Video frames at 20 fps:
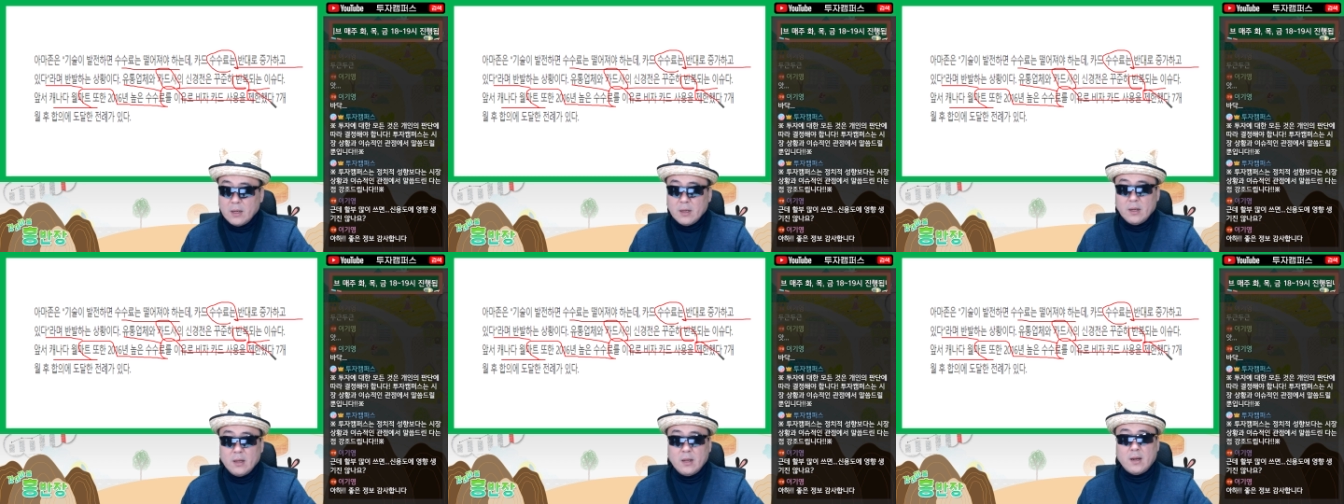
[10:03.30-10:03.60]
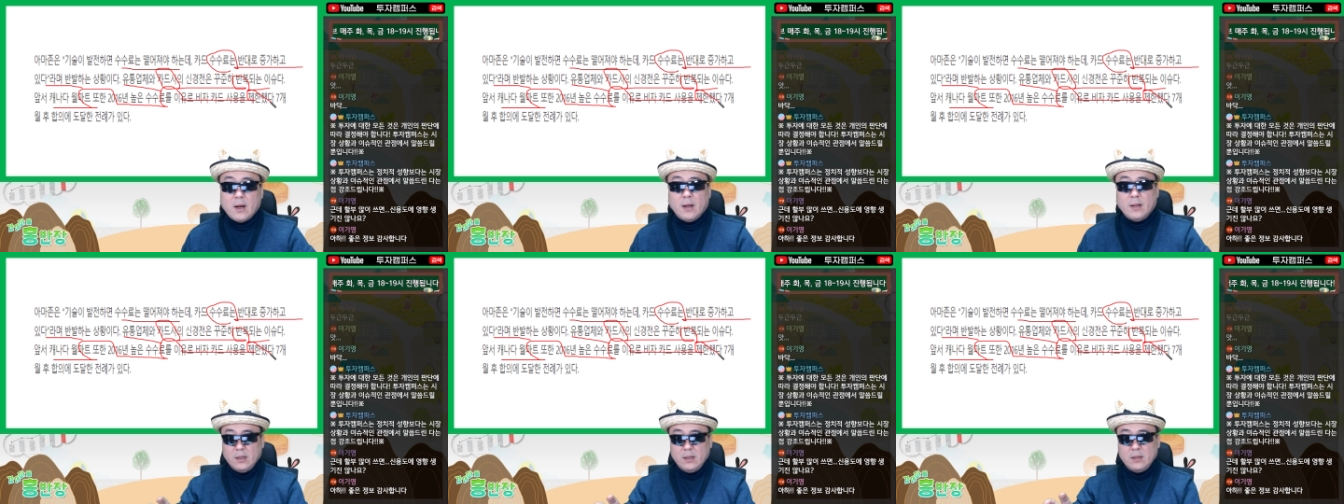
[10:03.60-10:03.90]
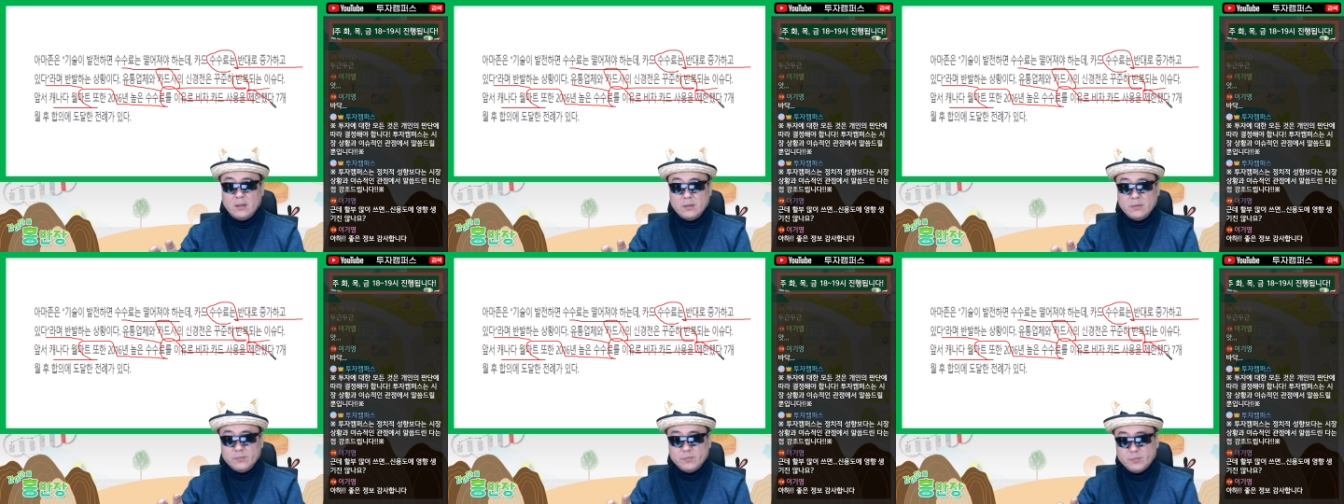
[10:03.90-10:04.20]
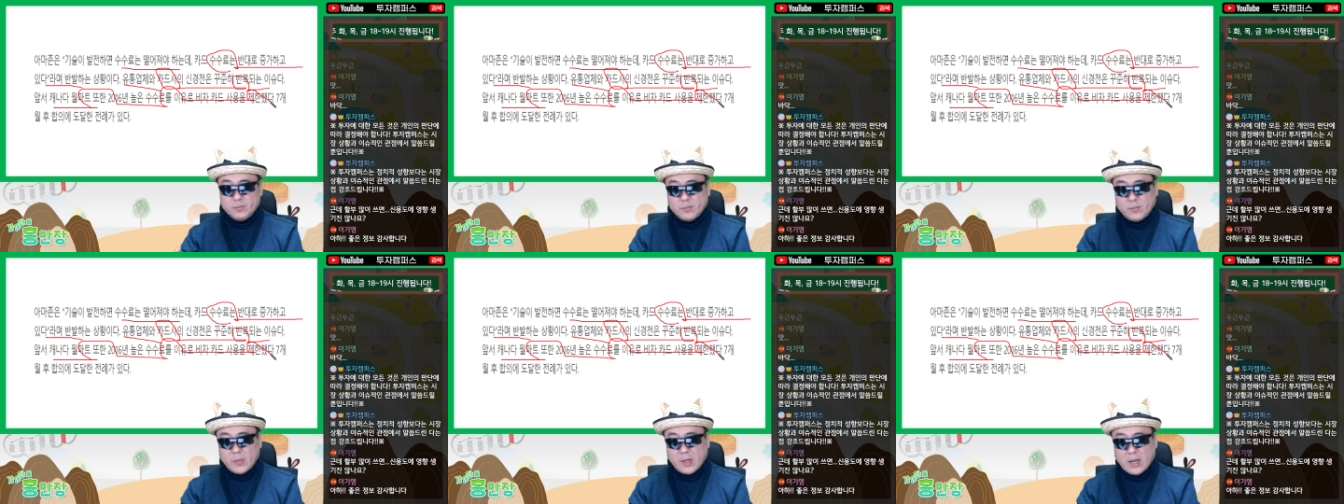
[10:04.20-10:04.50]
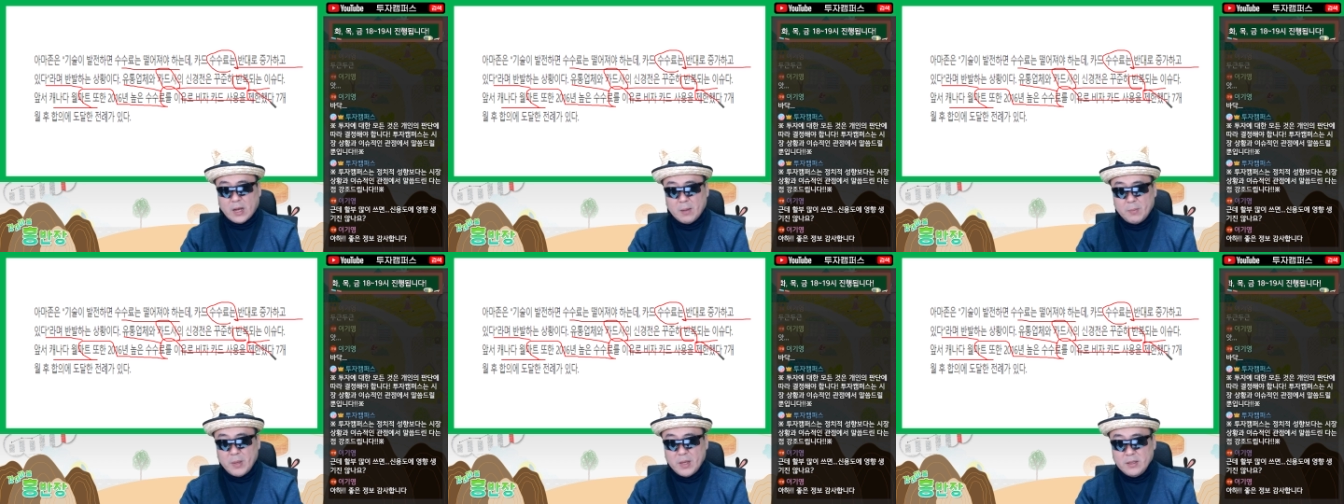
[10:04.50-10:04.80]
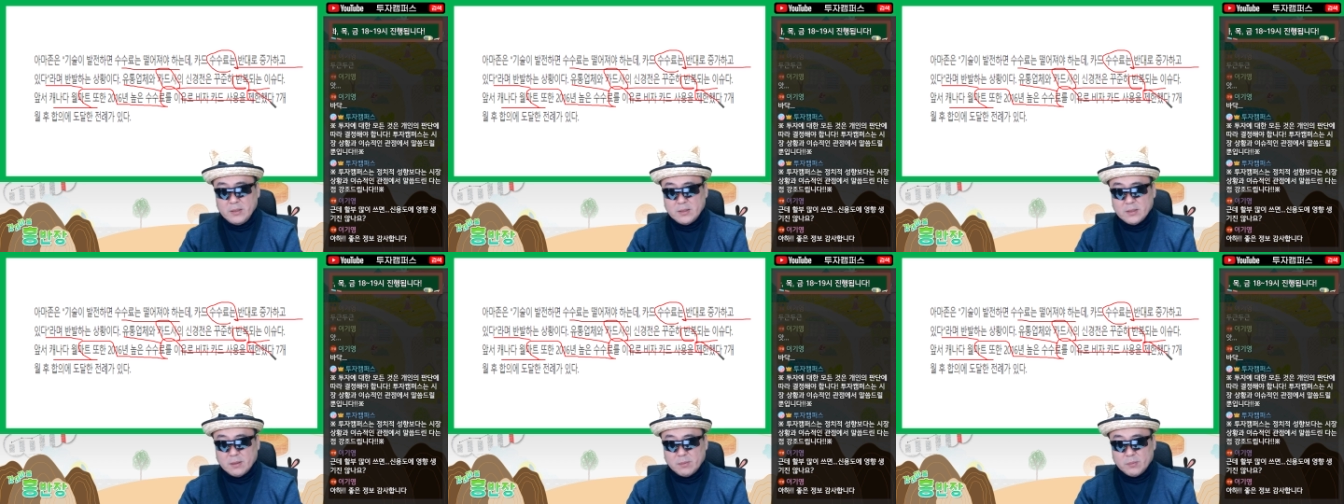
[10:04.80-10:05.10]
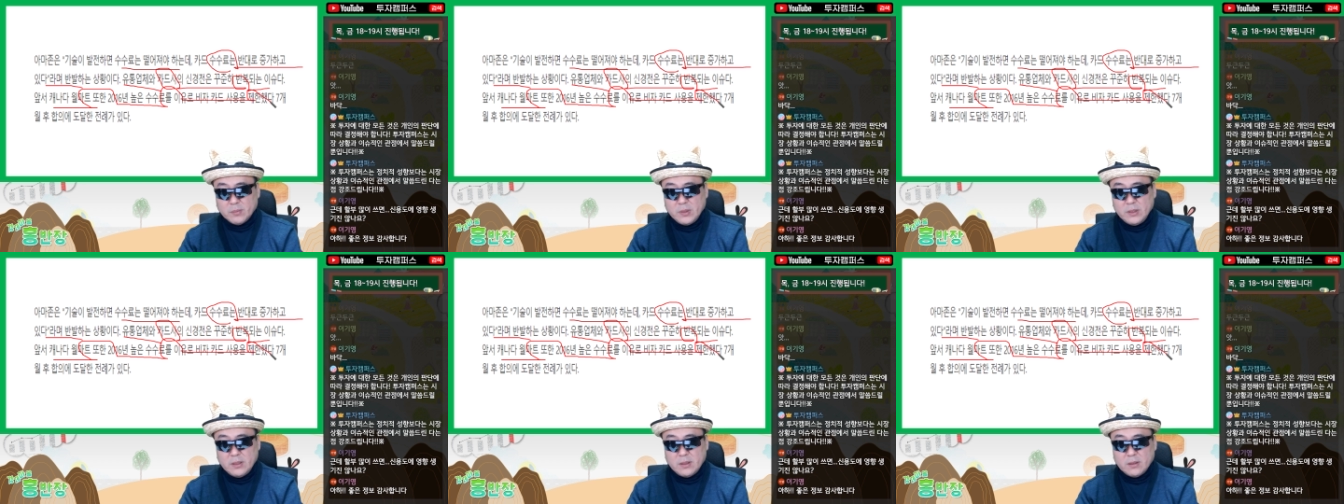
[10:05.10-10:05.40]
그러니까 이런
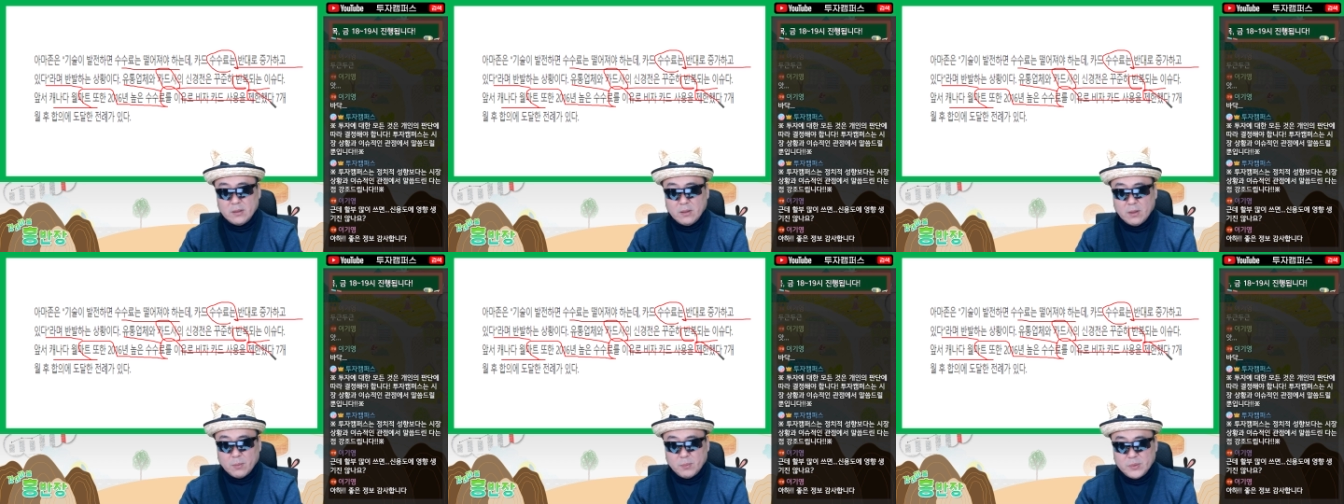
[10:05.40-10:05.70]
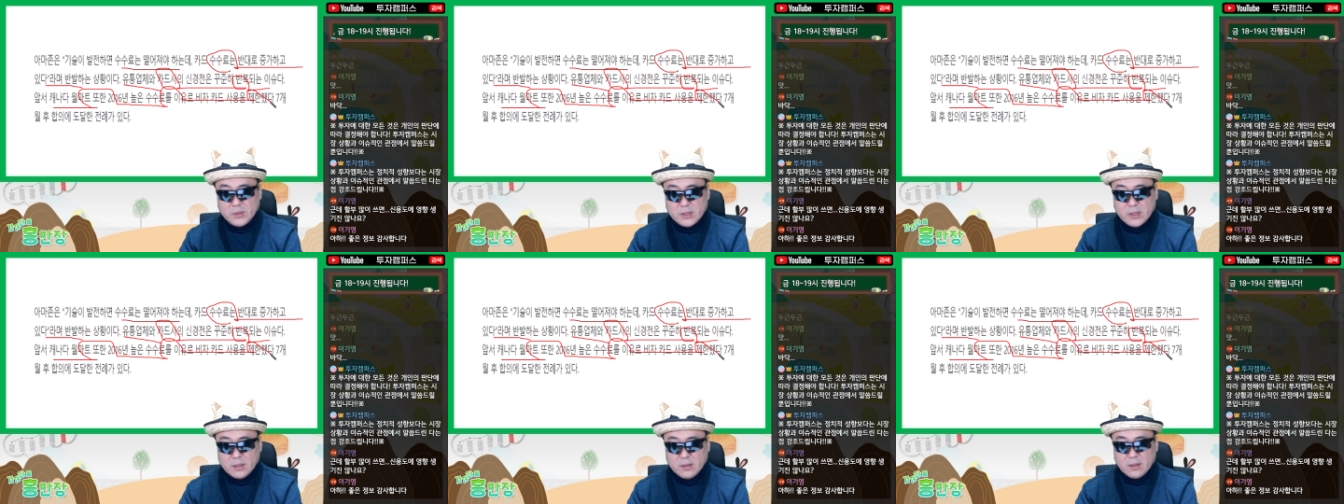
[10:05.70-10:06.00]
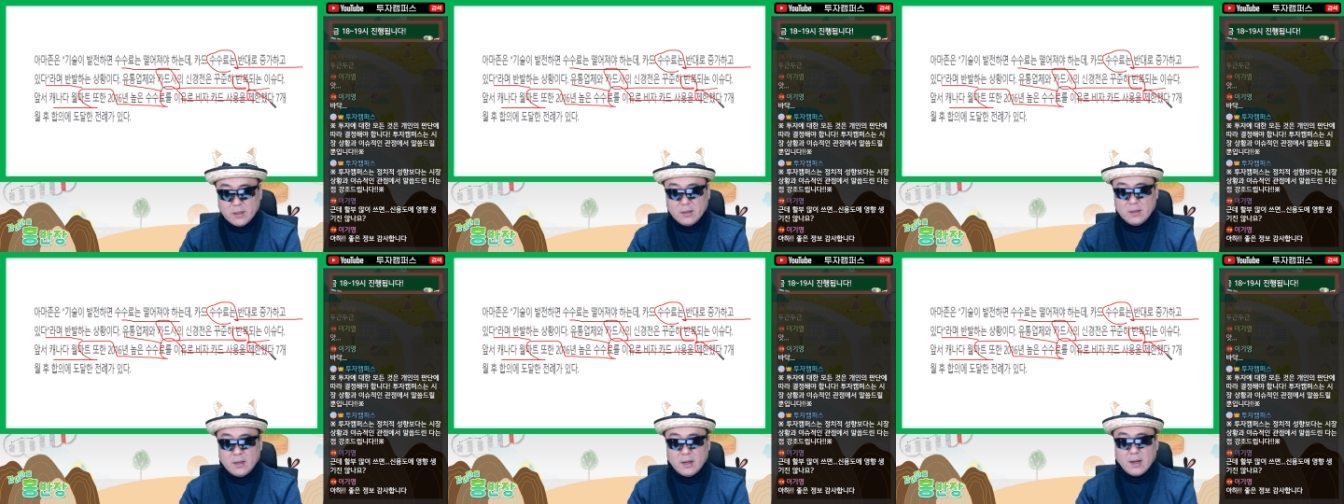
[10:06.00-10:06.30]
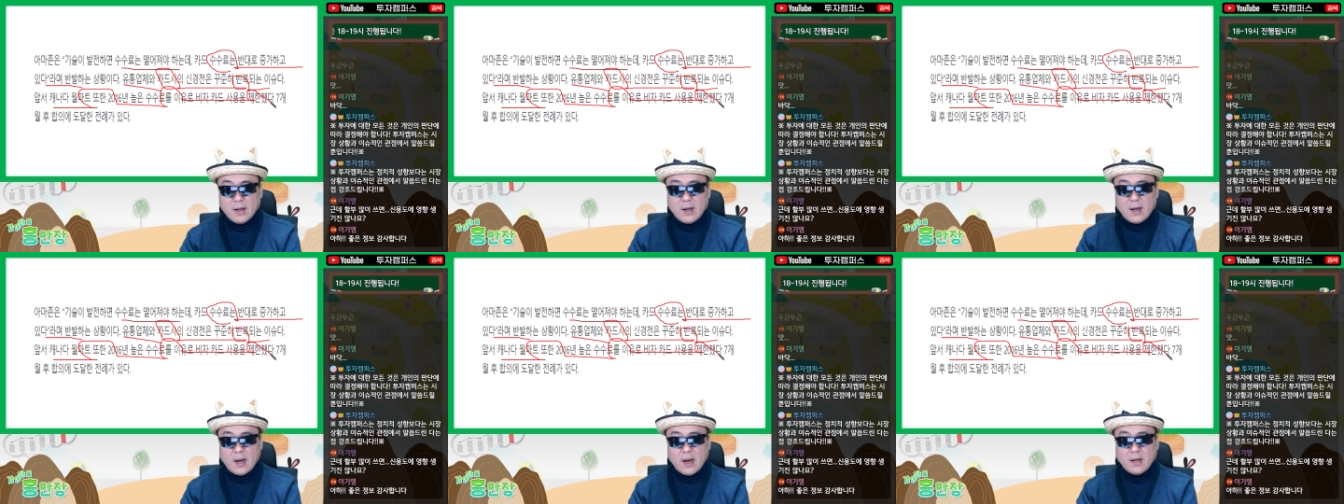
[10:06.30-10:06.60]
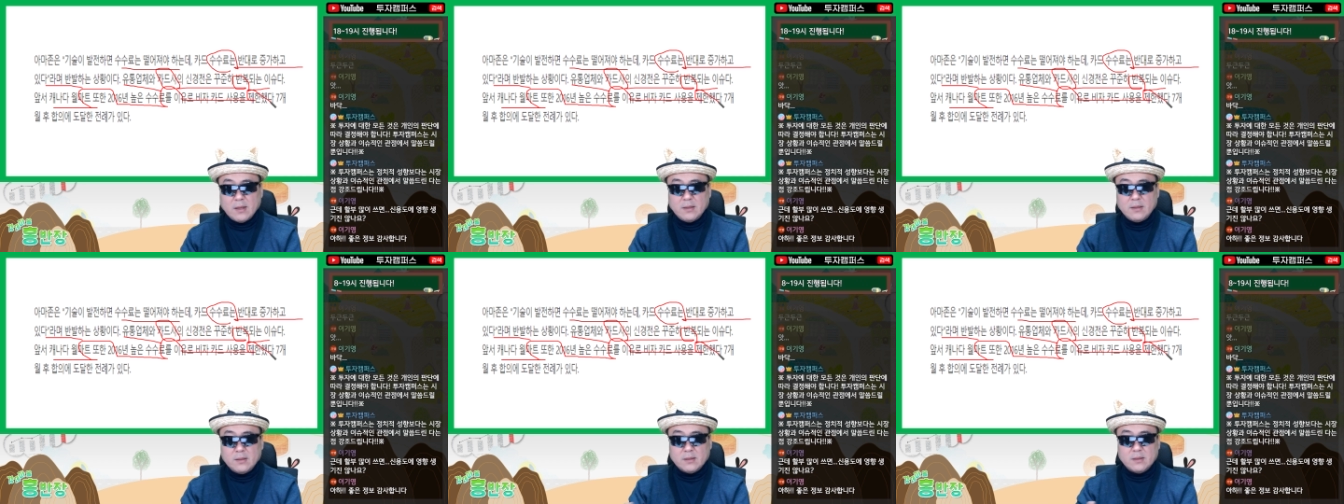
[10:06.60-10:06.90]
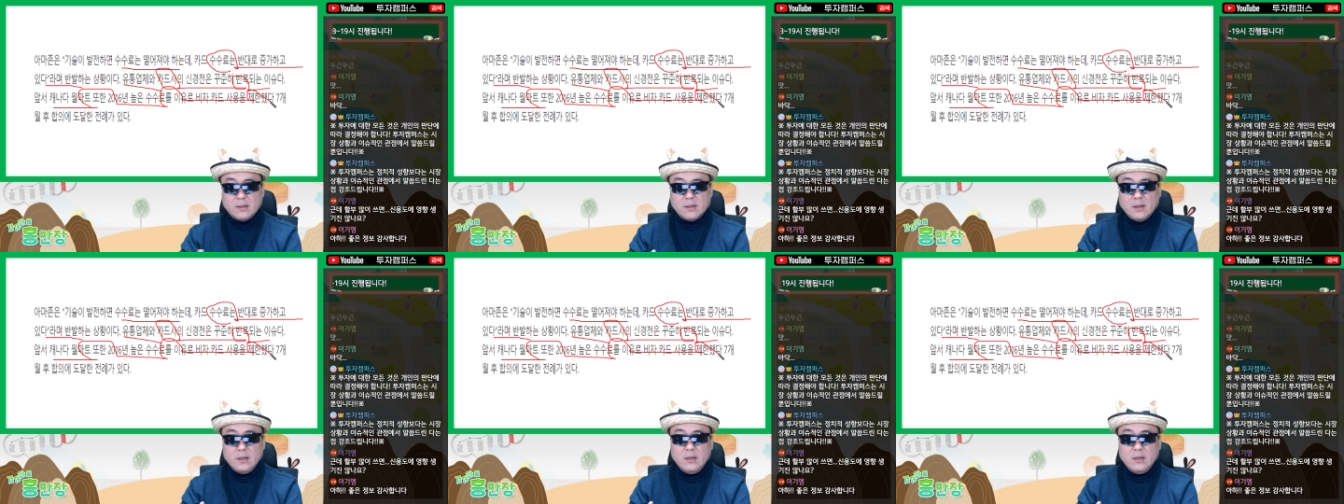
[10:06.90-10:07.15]
가맹점 이런 업체들과 카드